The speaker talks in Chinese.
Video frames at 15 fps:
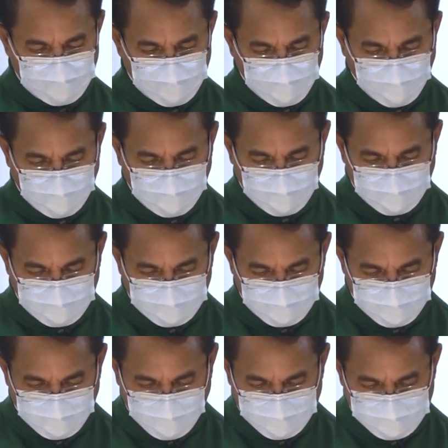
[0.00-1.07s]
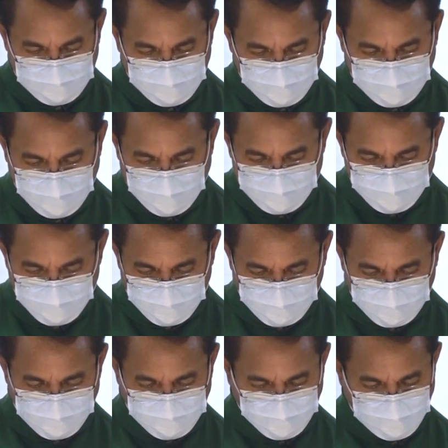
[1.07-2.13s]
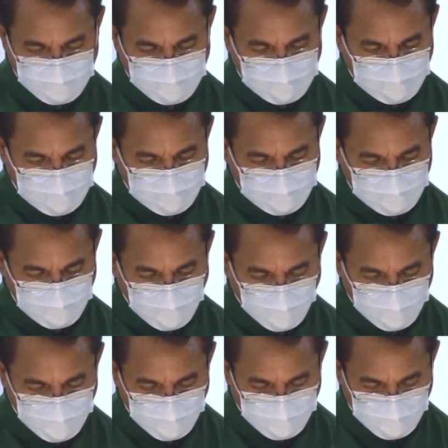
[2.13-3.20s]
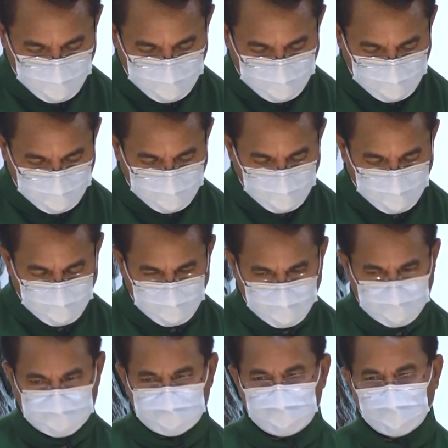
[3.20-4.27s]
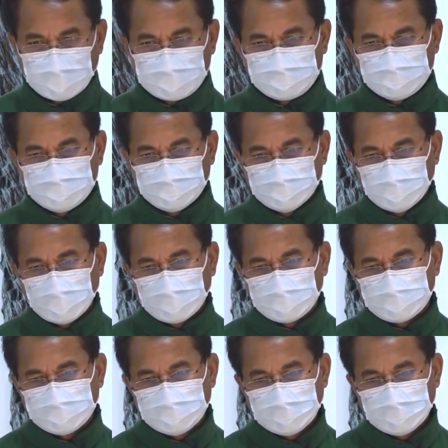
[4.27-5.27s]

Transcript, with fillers: 全能仁慈的天主，由于你的恩宠助佑，